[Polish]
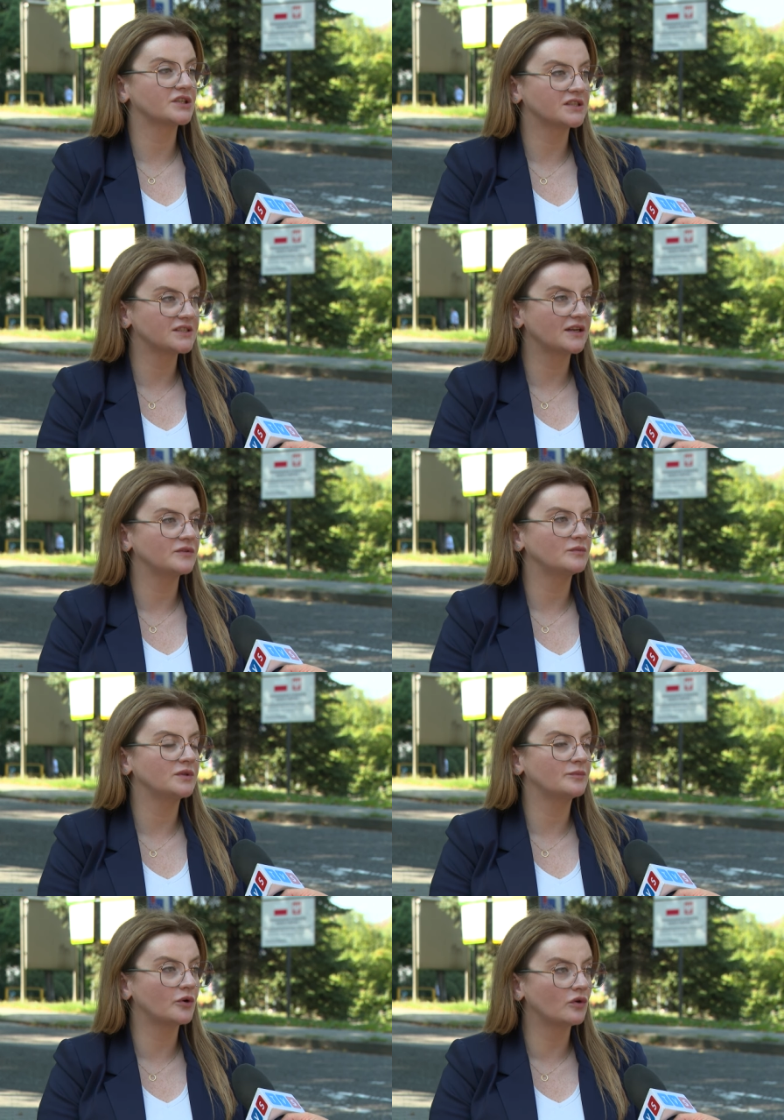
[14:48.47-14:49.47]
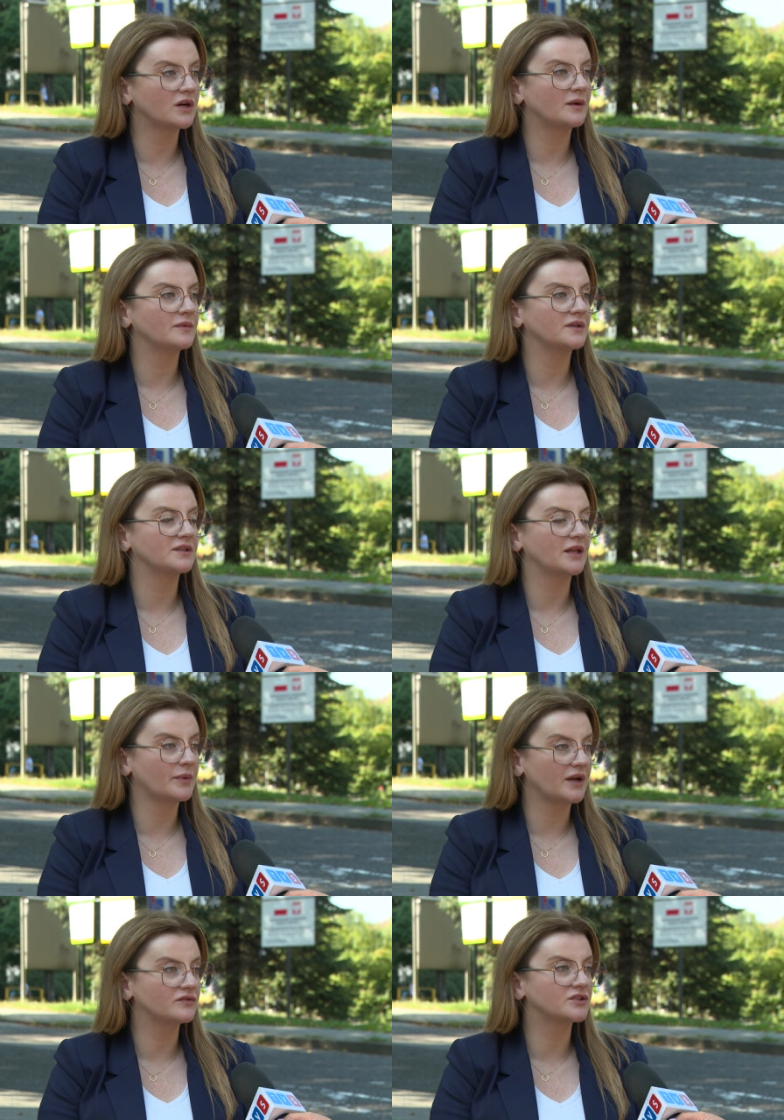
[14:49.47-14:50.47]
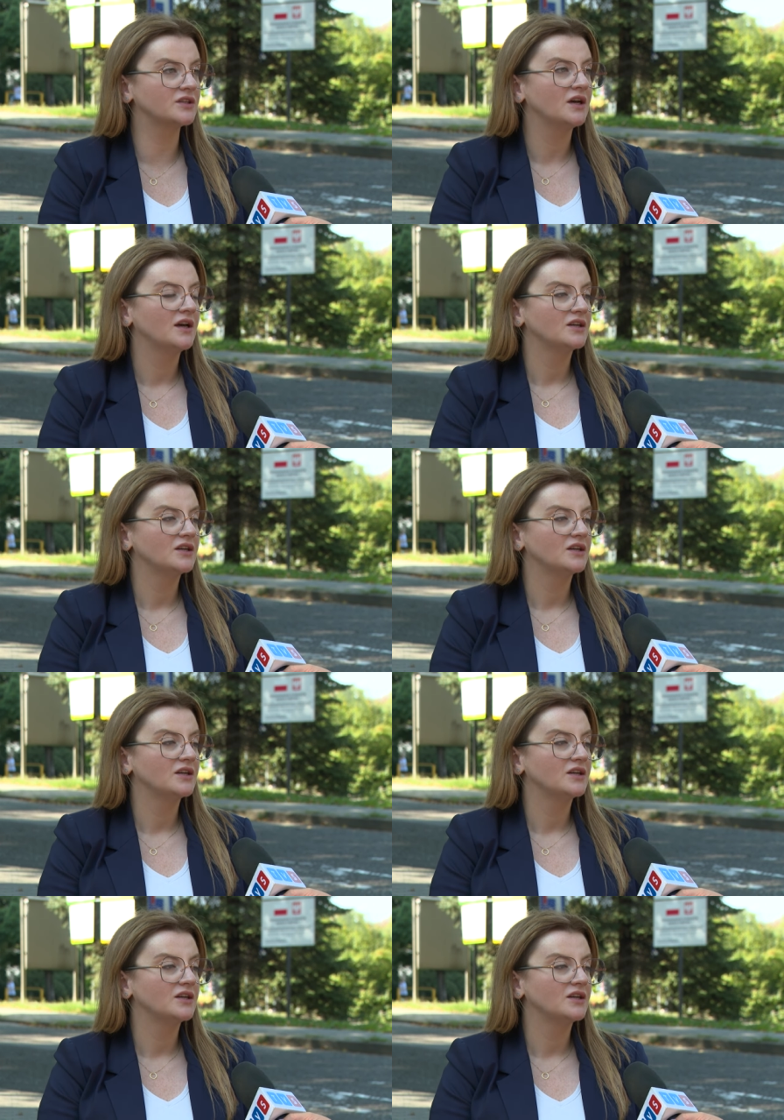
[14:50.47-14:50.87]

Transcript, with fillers: przedstawi mi program e, naprawczy.